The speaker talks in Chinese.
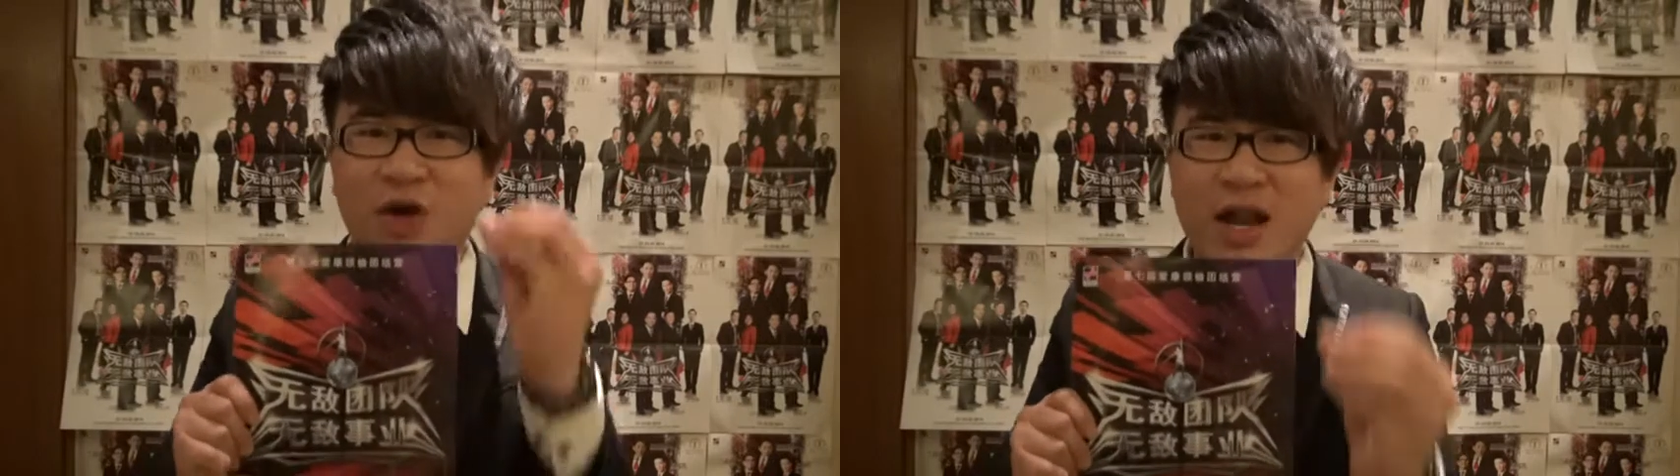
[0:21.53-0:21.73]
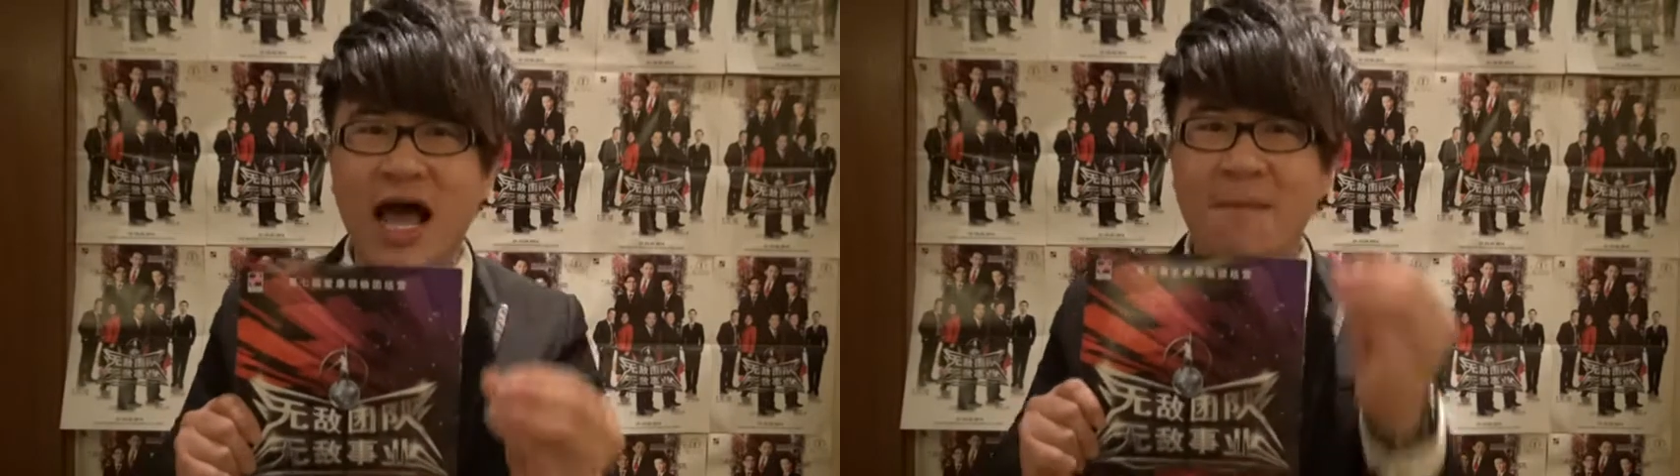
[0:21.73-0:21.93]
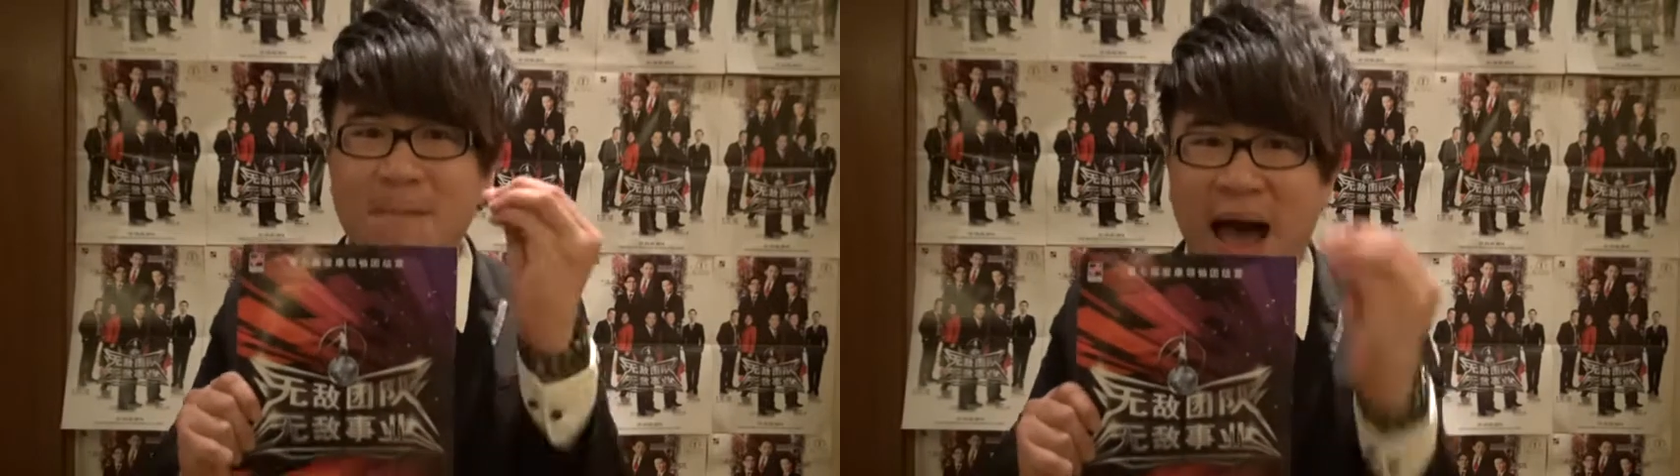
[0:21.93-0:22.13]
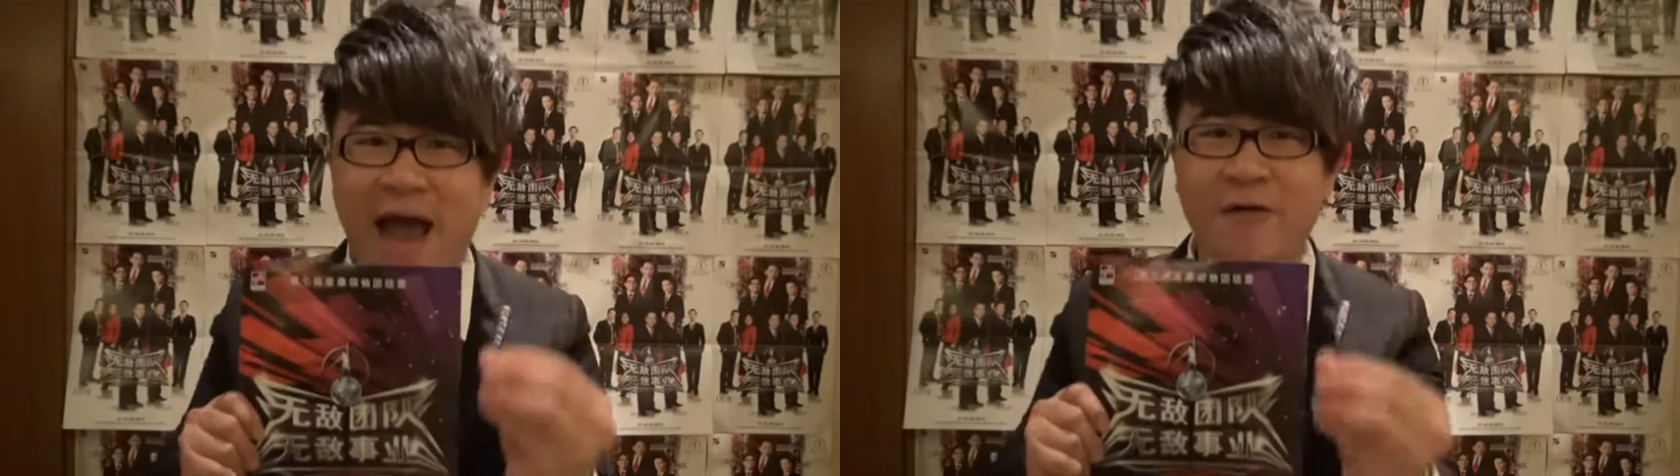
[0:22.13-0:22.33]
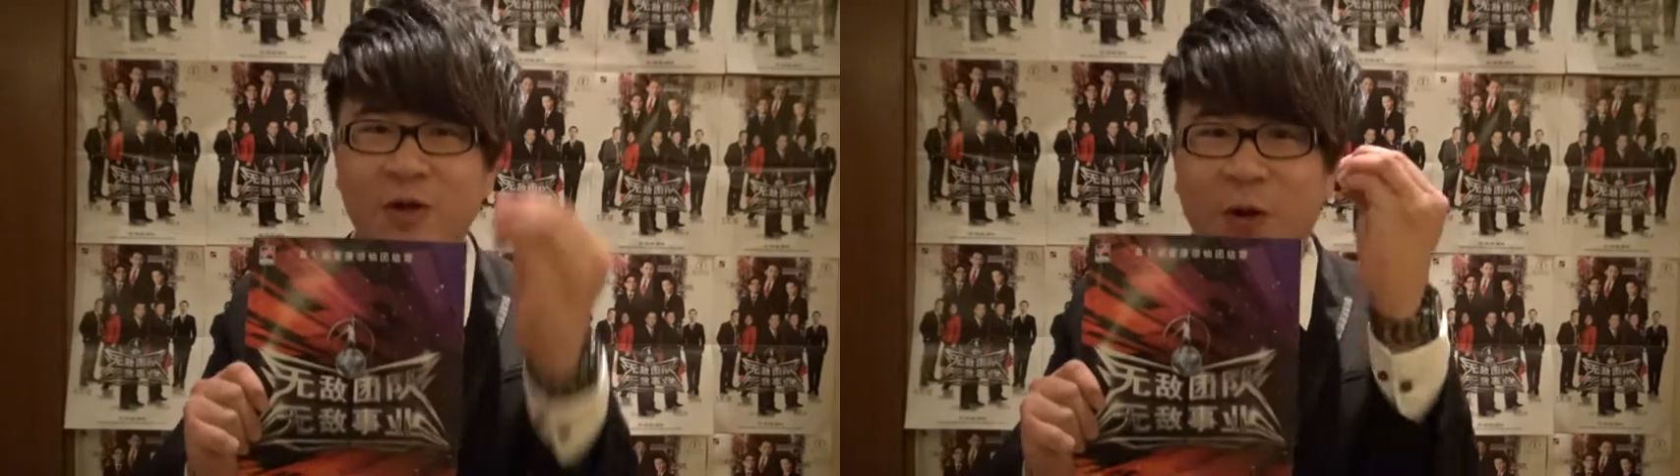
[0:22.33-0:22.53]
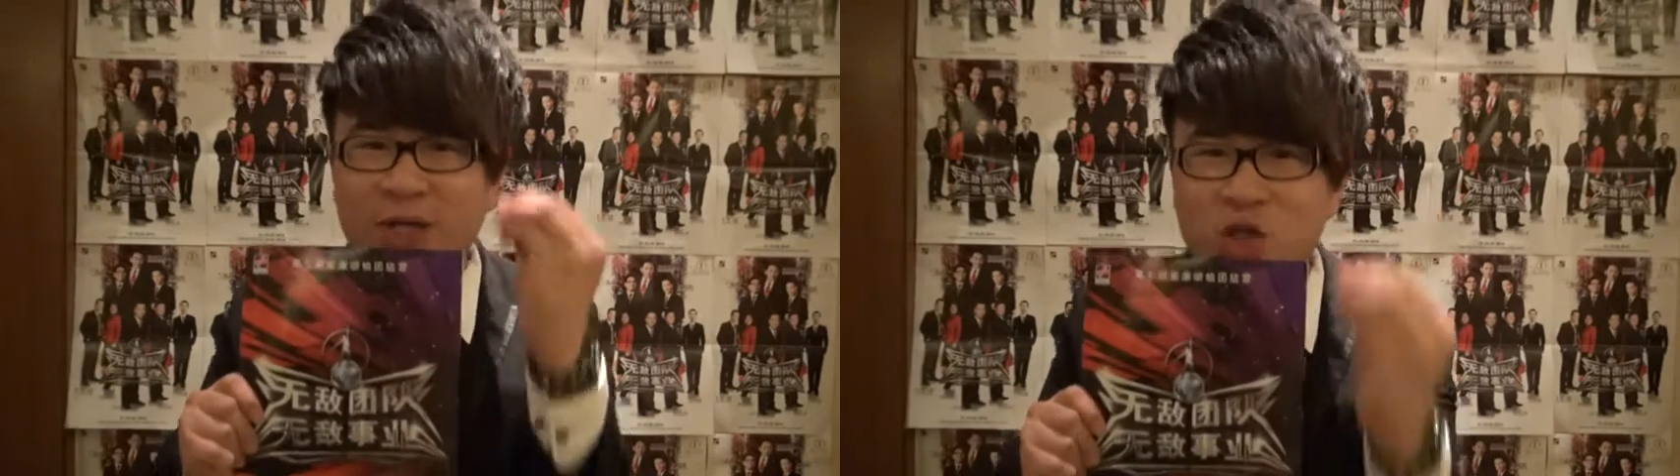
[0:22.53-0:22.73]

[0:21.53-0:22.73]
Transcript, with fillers: 原来马来人都可以